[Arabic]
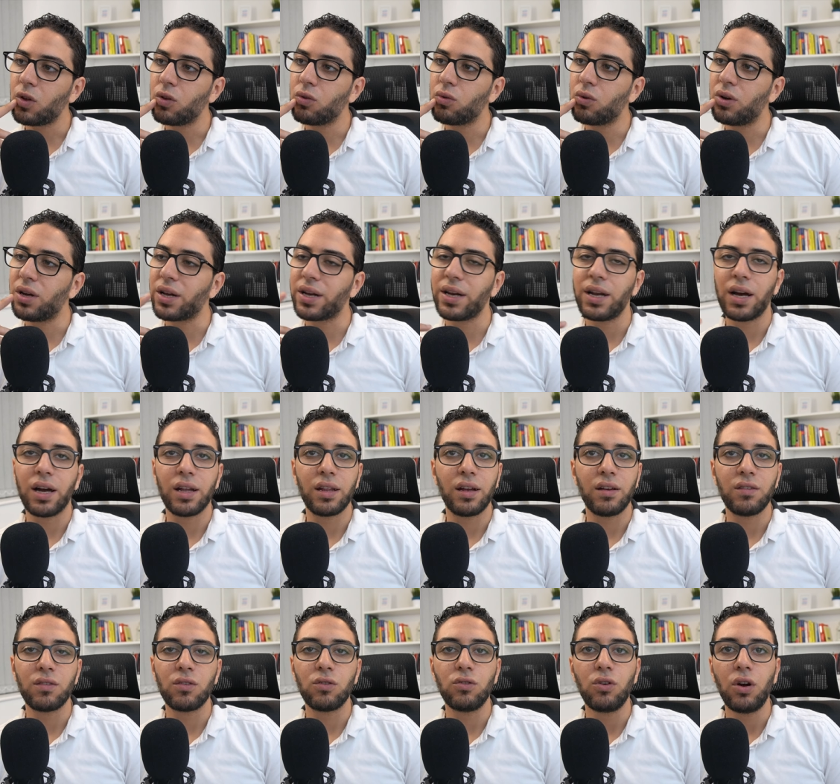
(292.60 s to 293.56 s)
تقول لك لا انا
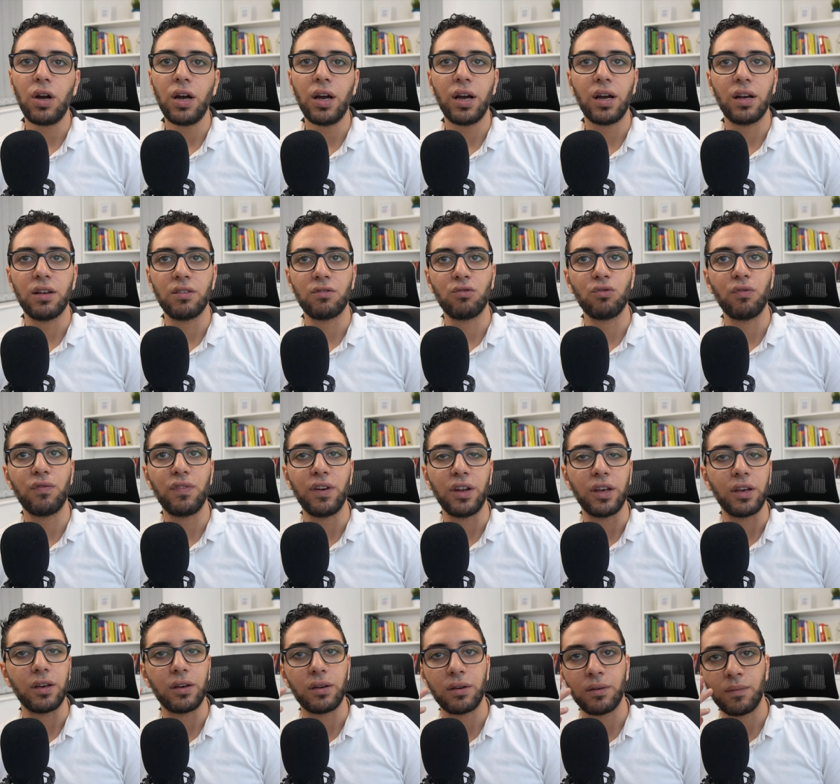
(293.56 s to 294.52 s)
عايز اروح
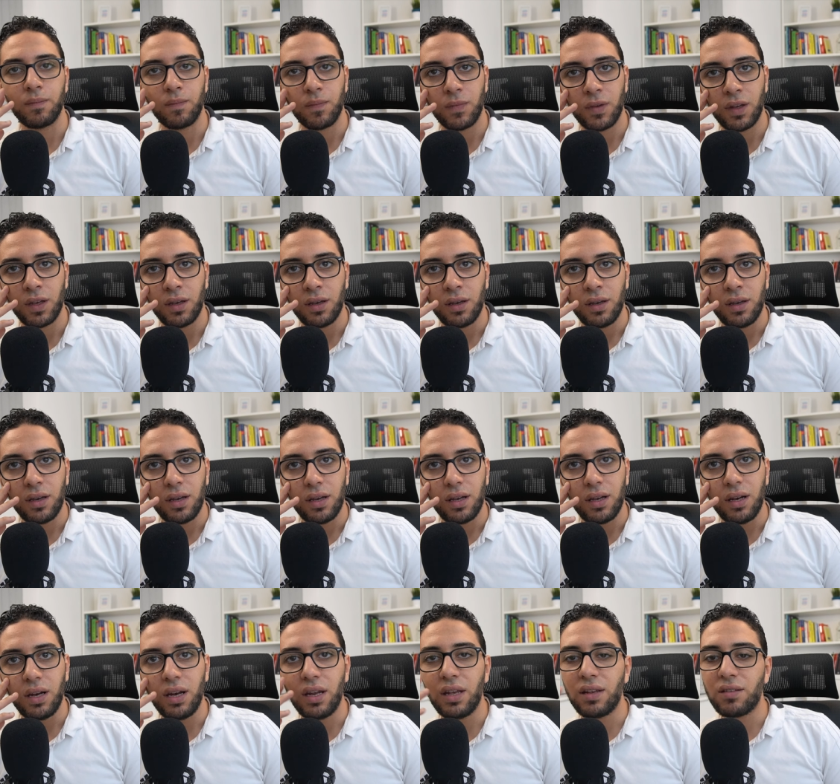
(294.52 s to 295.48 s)
سنوفليك
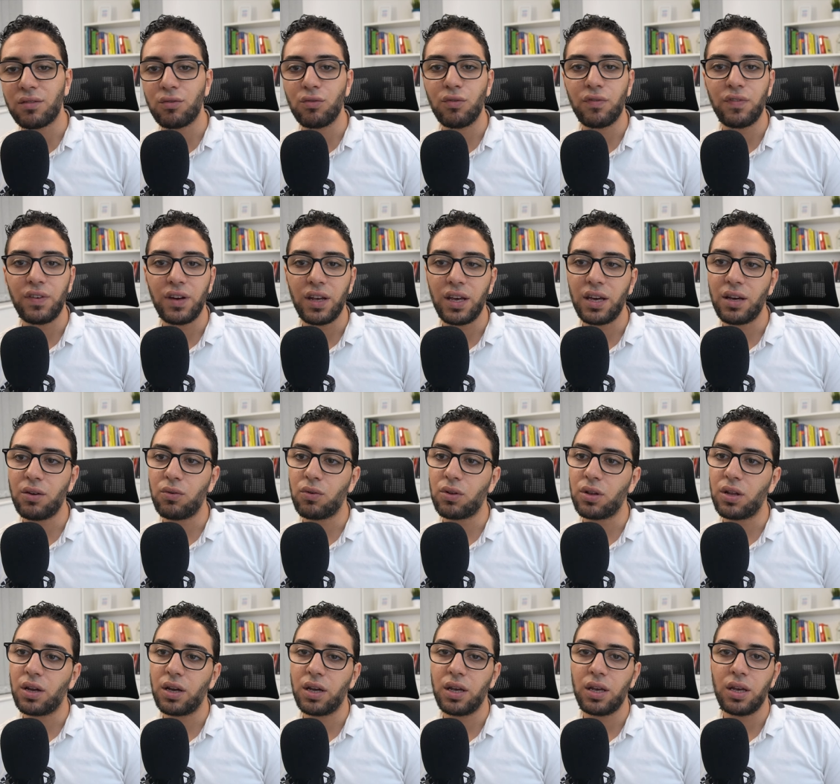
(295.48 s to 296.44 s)
ليه سنوفليك
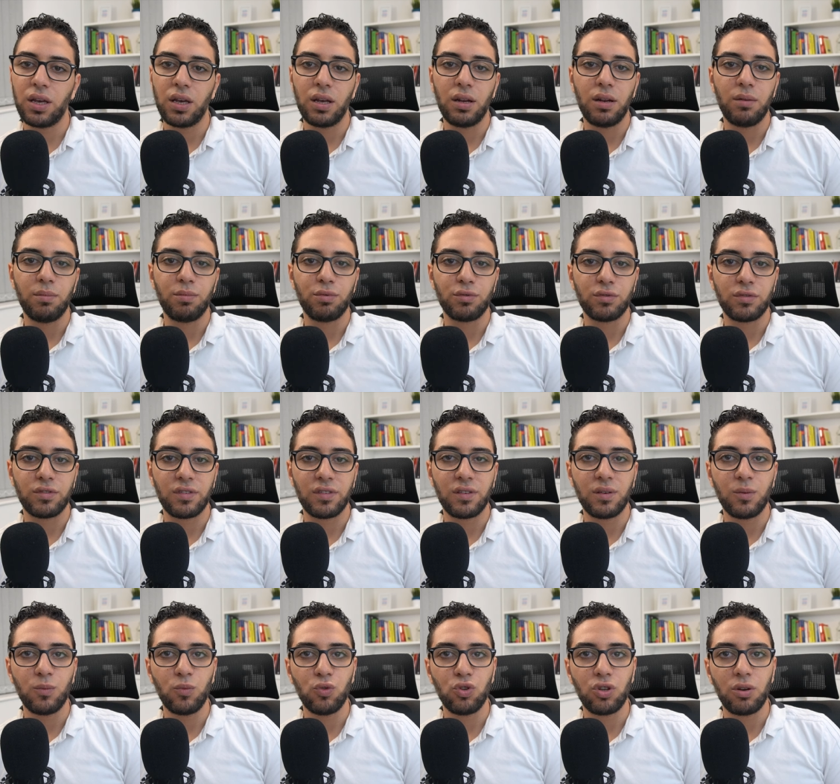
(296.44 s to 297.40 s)
والله
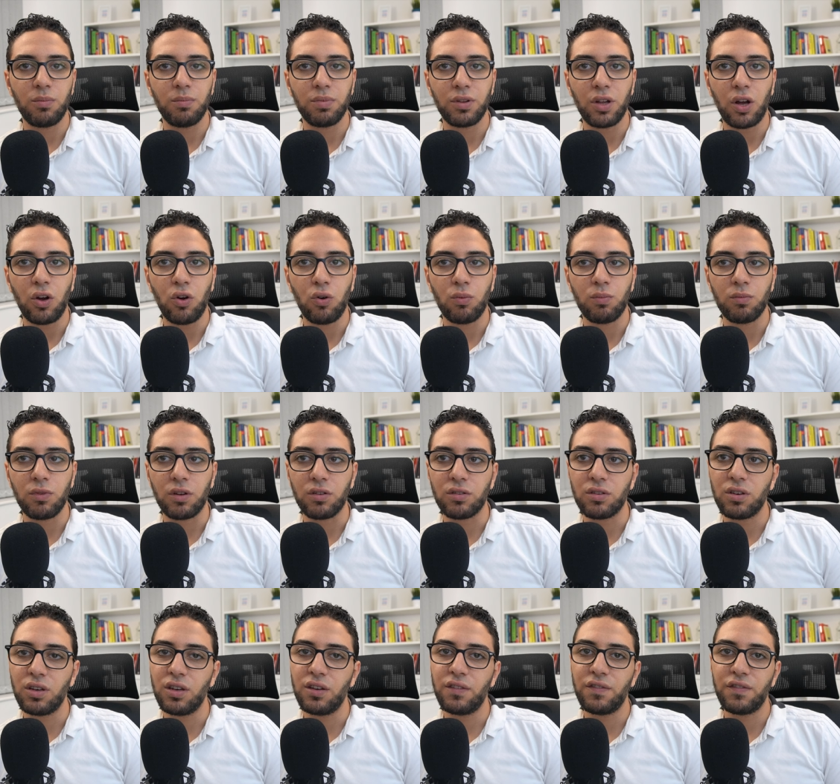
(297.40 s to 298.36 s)
البروسيسنج موديل بتاعهم
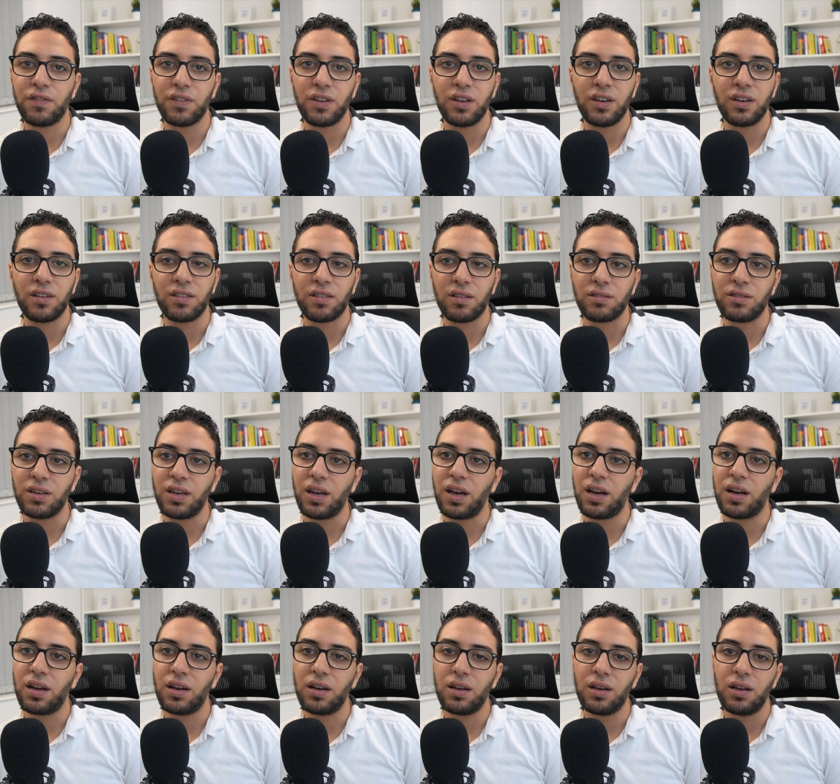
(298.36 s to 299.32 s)
لطيف الدنيا
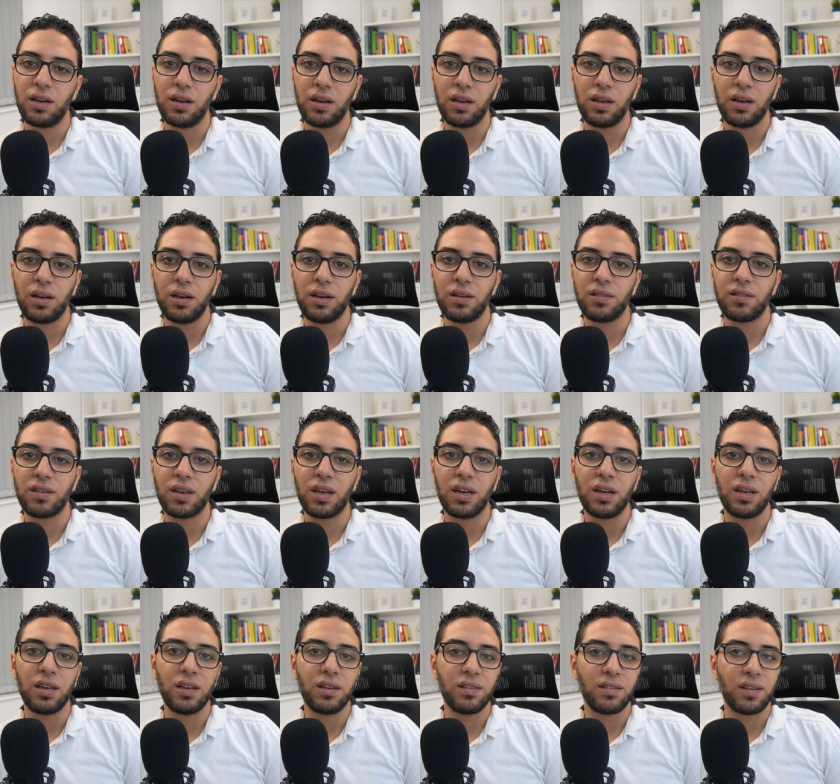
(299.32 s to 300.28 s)
سريعه
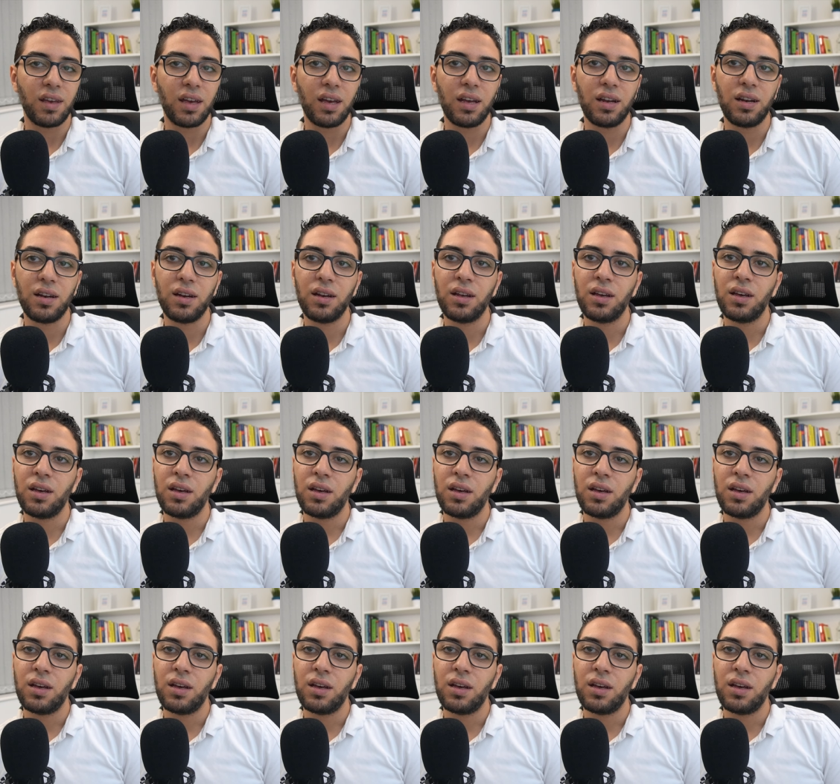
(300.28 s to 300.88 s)
السكيلينج سهل